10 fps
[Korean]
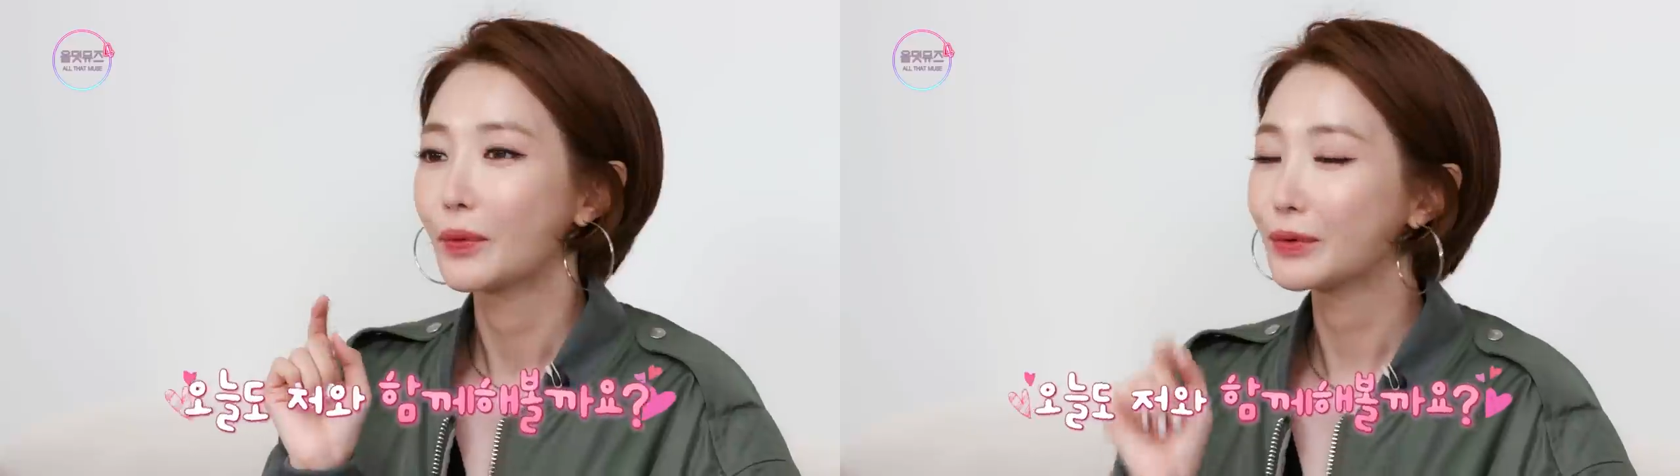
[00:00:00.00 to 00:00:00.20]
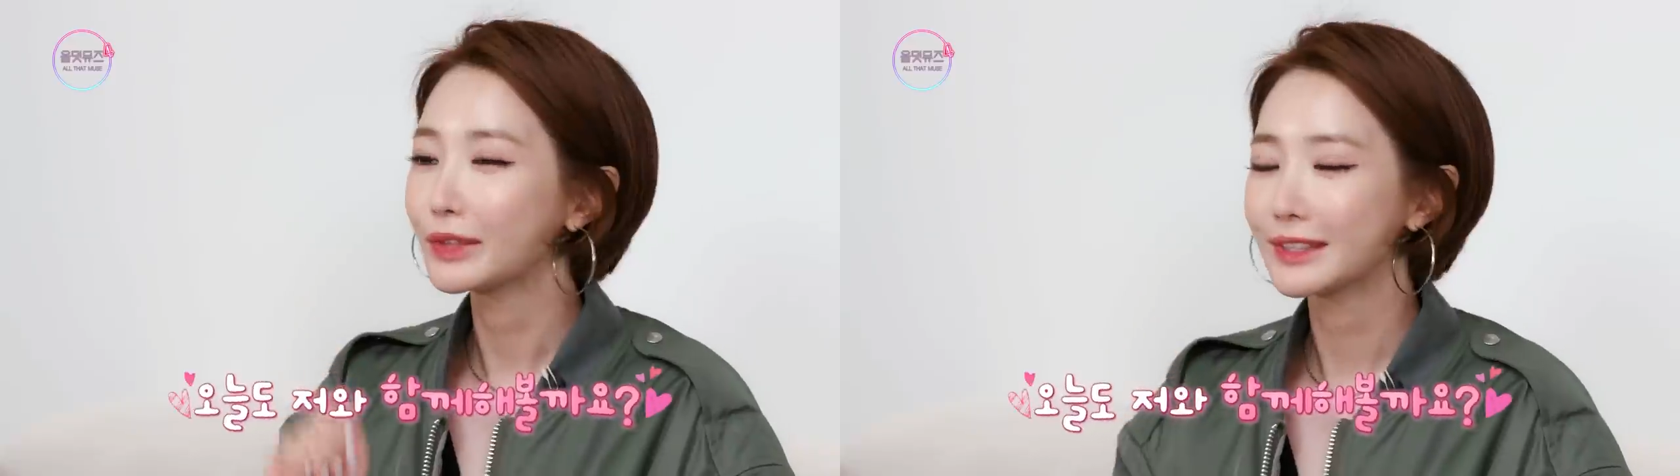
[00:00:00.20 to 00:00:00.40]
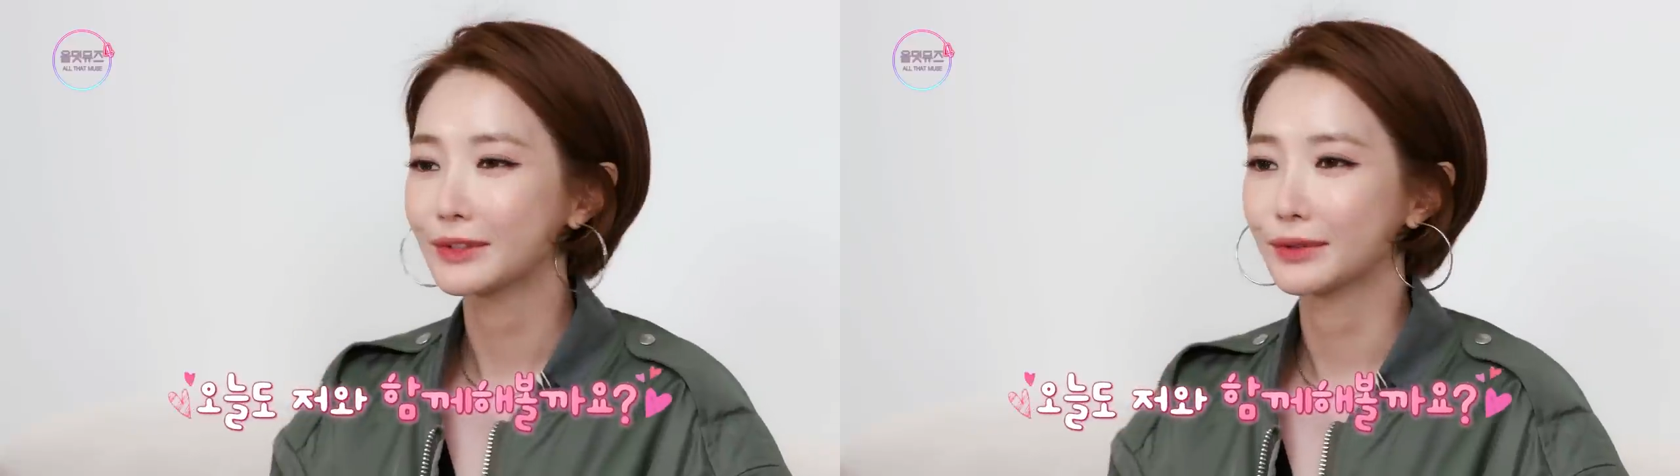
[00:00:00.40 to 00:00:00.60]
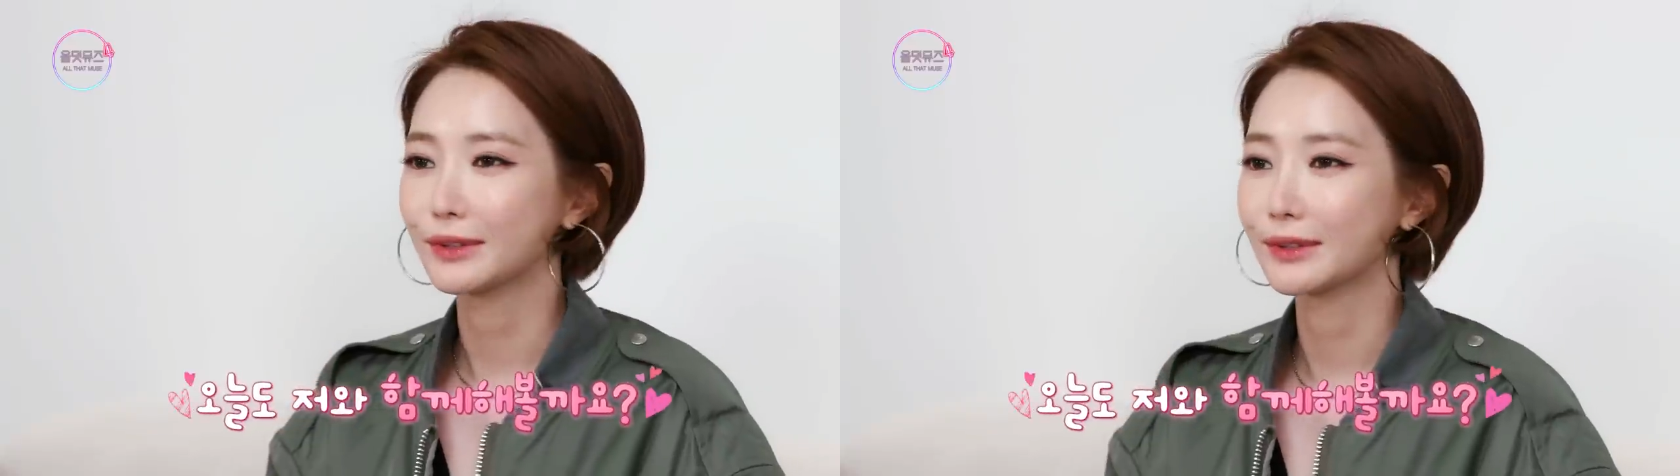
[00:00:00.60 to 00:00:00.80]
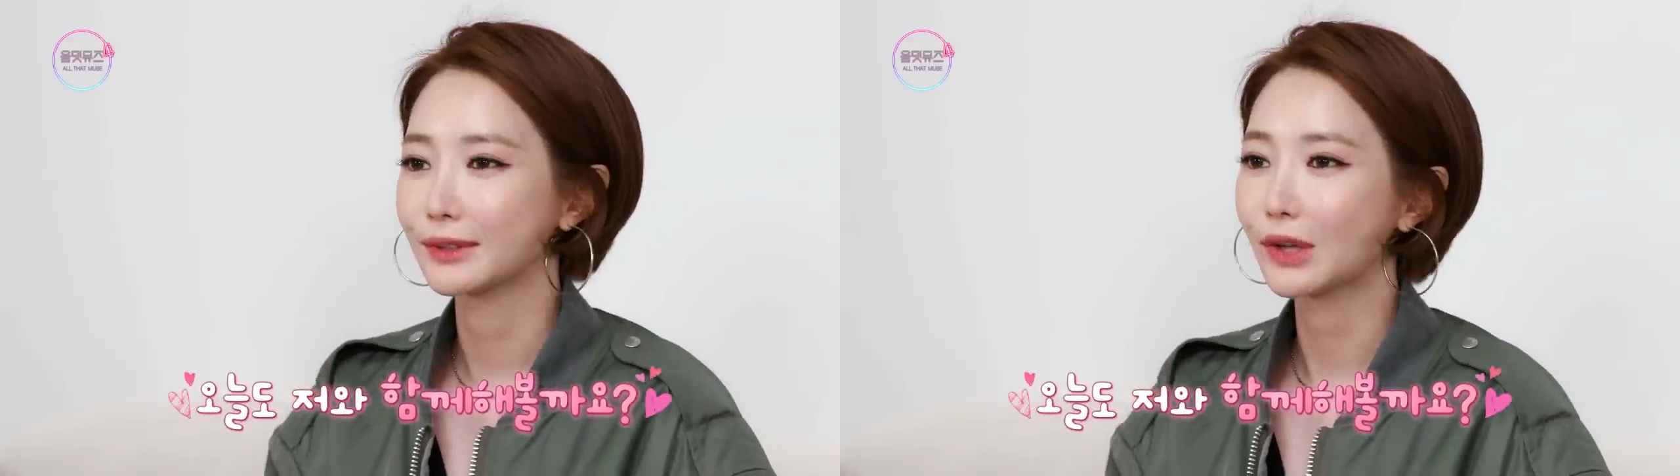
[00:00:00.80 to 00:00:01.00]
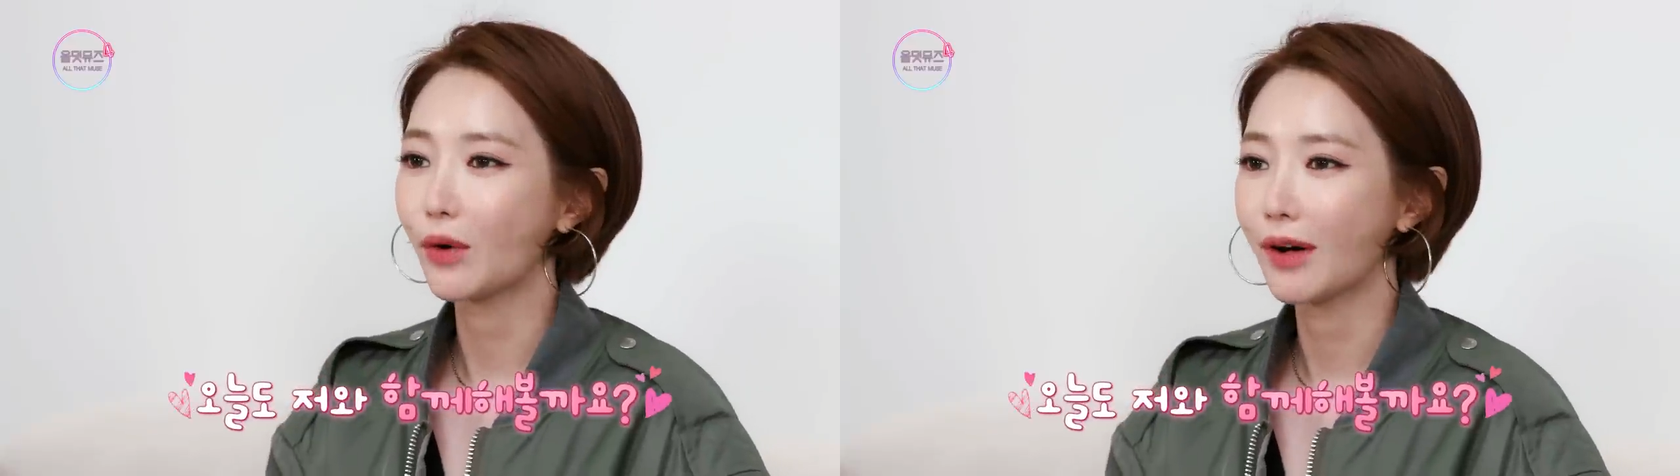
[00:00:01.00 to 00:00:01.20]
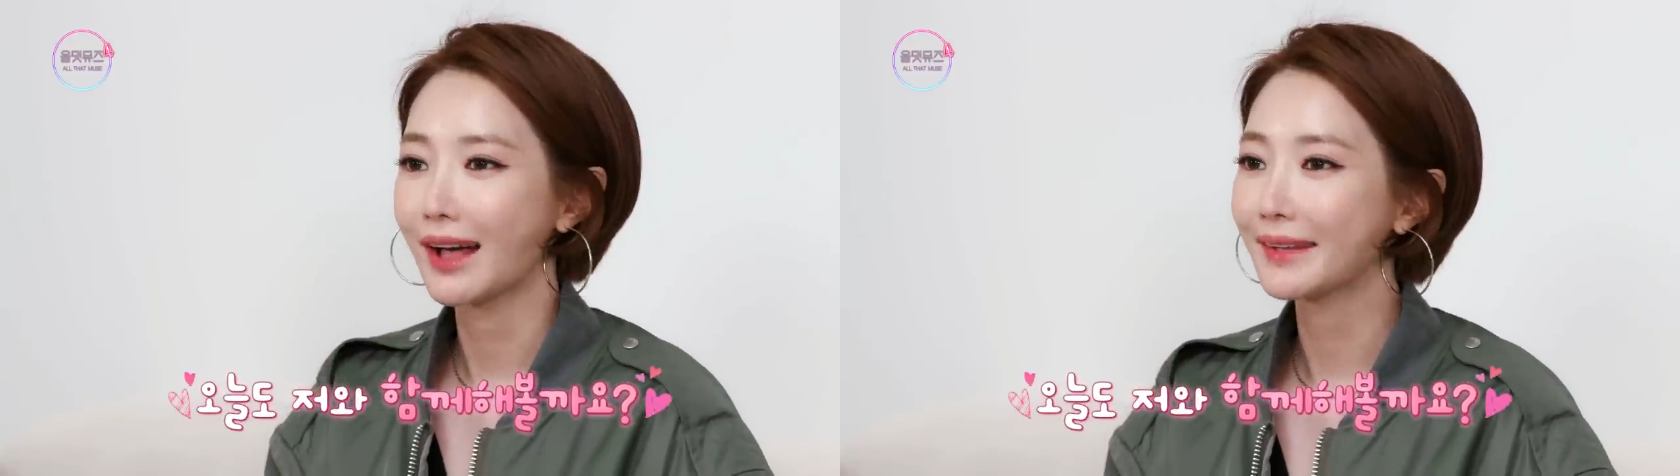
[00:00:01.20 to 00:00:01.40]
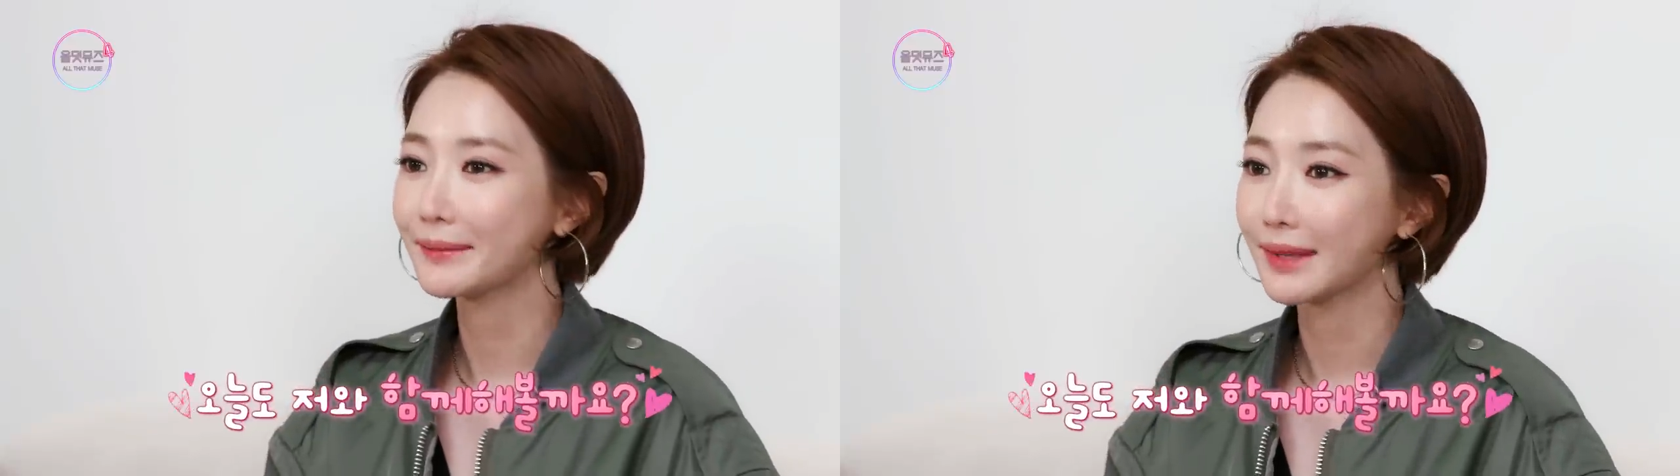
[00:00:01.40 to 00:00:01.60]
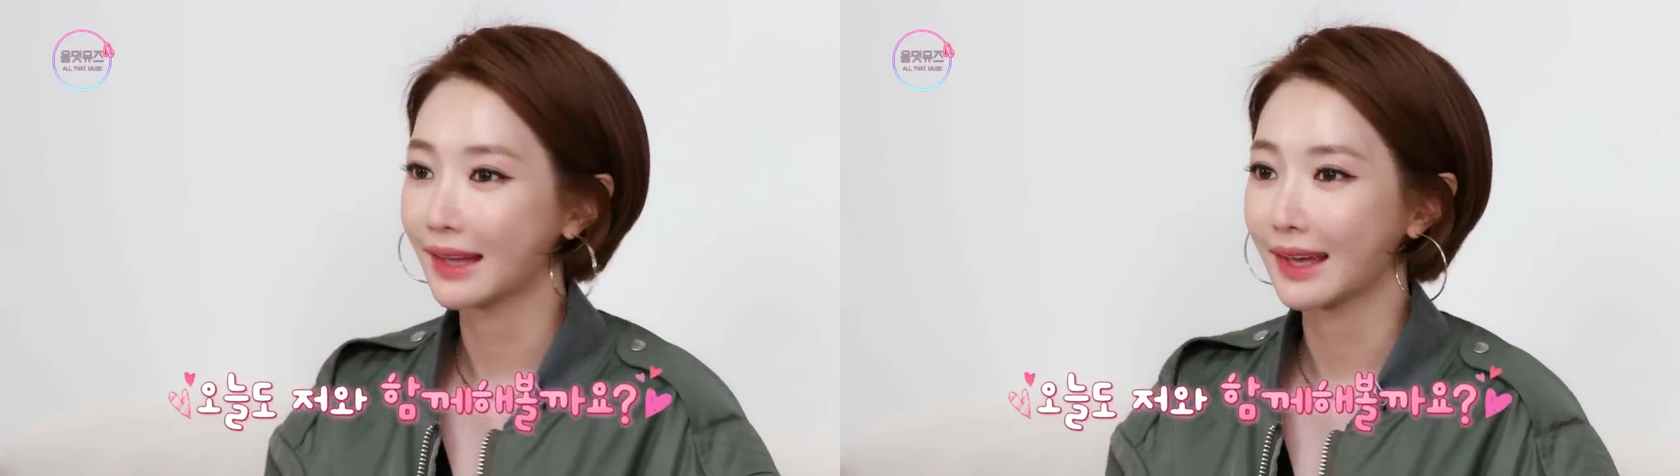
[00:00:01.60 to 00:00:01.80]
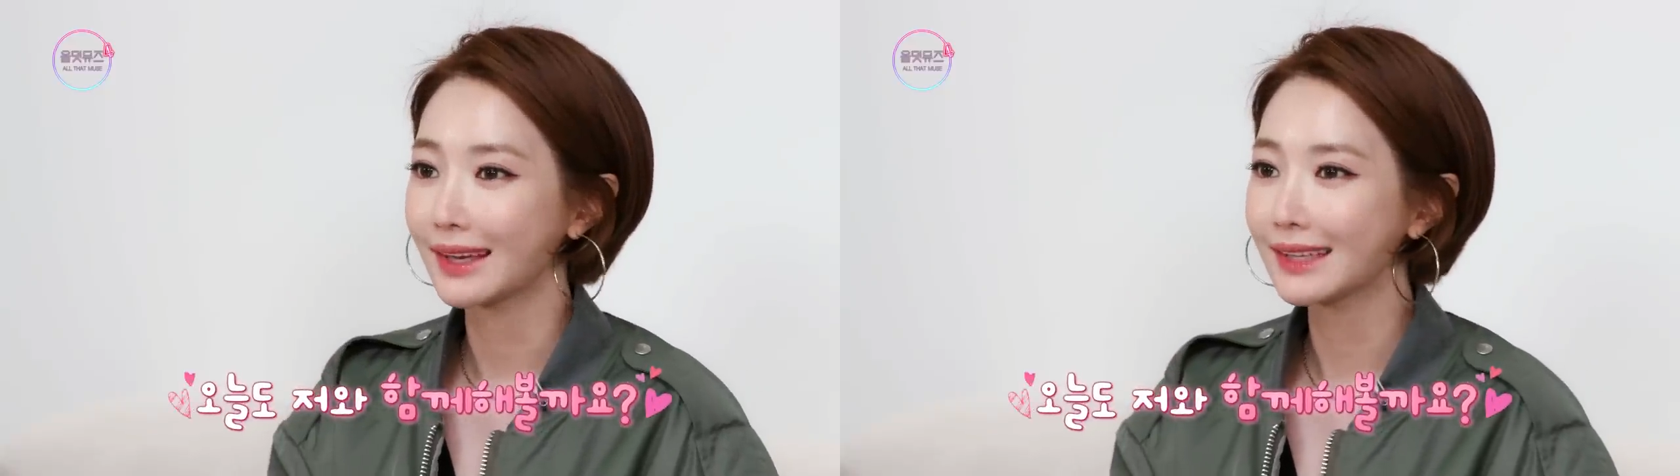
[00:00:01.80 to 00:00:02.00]
오늘도 저와
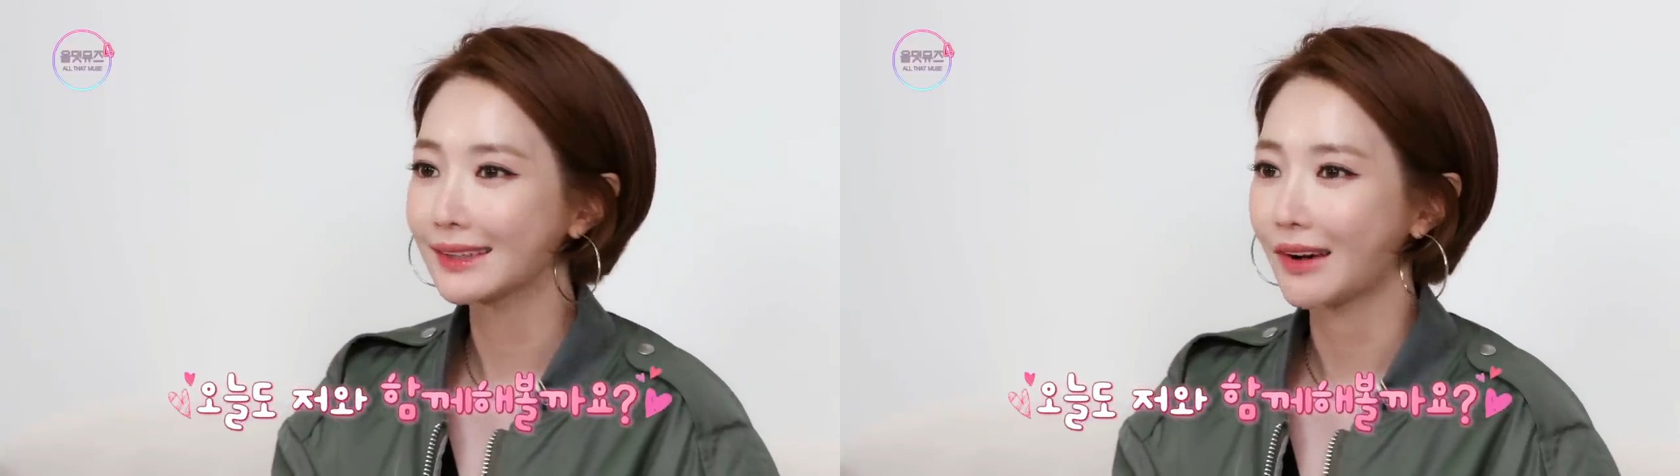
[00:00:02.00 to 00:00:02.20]
함께